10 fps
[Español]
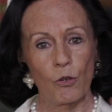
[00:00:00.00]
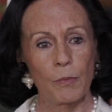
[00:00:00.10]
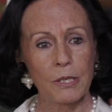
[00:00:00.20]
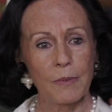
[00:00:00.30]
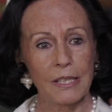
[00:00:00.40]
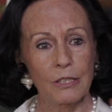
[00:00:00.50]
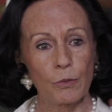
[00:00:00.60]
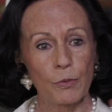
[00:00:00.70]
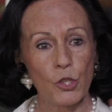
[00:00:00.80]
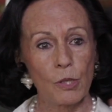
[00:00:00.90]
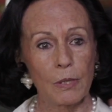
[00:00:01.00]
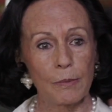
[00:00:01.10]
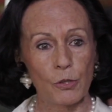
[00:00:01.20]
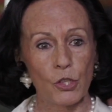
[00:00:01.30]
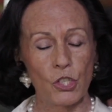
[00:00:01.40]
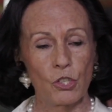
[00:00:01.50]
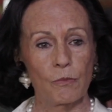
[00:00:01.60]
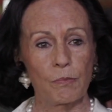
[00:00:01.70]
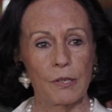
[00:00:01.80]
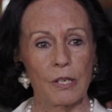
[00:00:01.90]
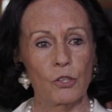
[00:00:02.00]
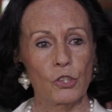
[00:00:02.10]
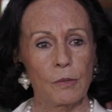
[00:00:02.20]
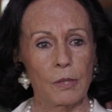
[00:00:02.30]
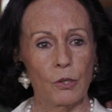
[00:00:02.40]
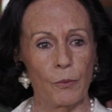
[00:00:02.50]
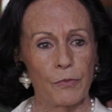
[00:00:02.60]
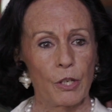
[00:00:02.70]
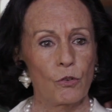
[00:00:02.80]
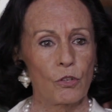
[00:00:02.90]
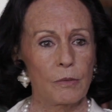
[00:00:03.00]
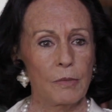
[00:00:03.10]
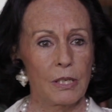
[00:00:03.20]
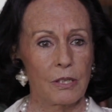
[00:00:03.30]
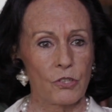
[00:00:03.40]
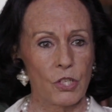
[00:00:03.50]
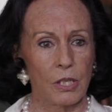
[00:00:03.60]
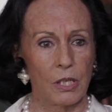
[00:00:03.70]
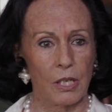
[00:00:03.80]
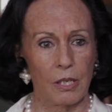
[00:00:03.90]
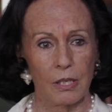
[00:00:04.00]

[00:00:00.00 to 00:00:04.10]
lo más bajito posible porque si no empiezan no te veo, córreme el no sé qué,